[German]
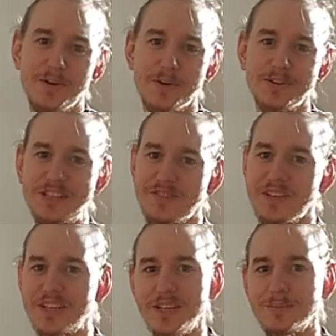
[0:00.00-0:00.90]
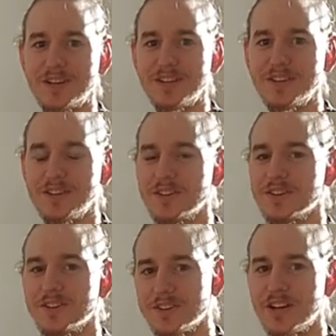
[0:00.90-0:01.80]
Und deswegen kriegt man
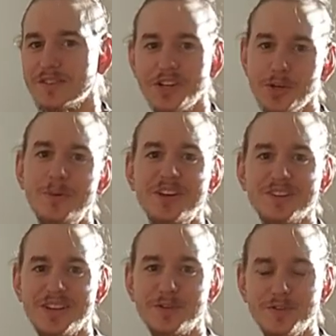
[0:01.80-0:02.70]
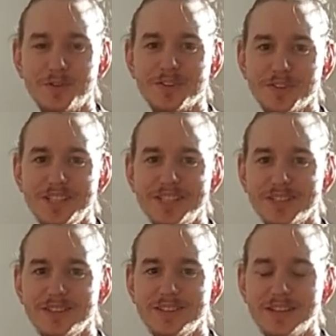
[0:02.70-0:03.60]
Server, die immer noch sehr gut
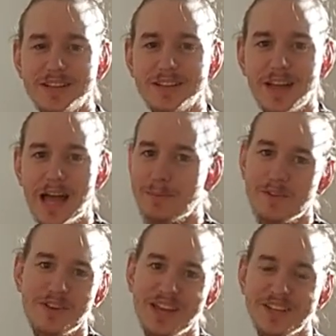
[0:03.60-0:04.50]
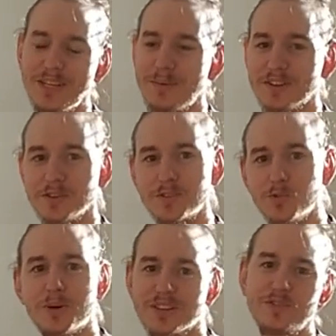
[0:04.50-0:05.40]
funktionieren, aber vielleicht nicht mehr so super